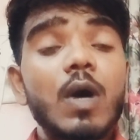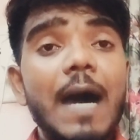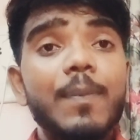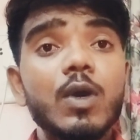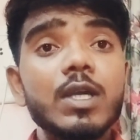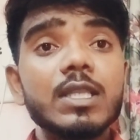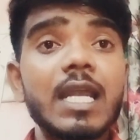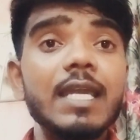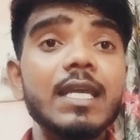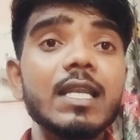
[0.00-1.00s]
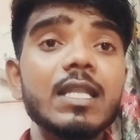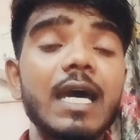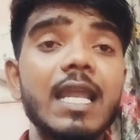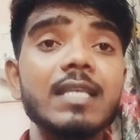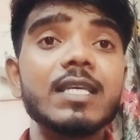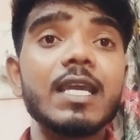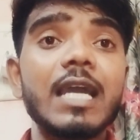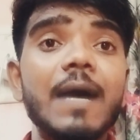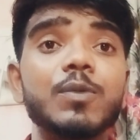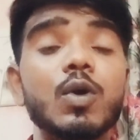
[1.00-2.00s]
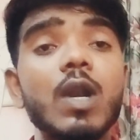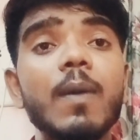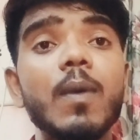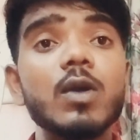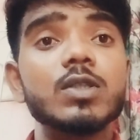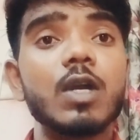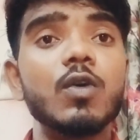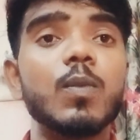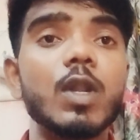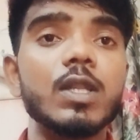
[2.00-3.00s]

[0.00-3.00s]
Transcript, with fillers: तो आपको इतना इंग्लिश आना चाहिए कि आप थोड़ा बहुत ज़रूर